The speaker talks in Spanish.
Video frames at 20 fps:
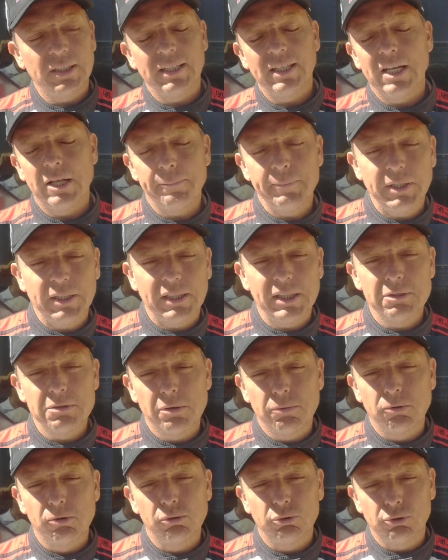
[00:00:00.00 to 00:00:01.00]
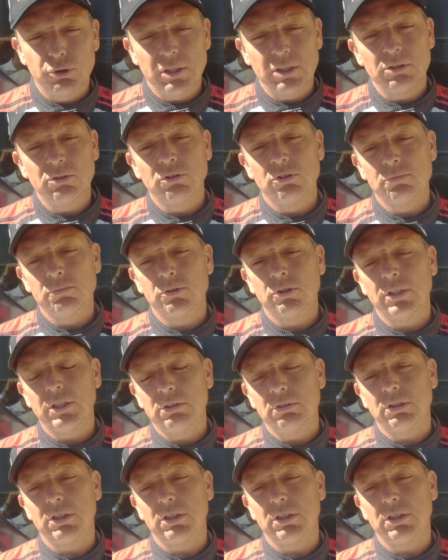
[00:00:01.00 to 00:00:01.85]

que la pista iba evolucionando como creo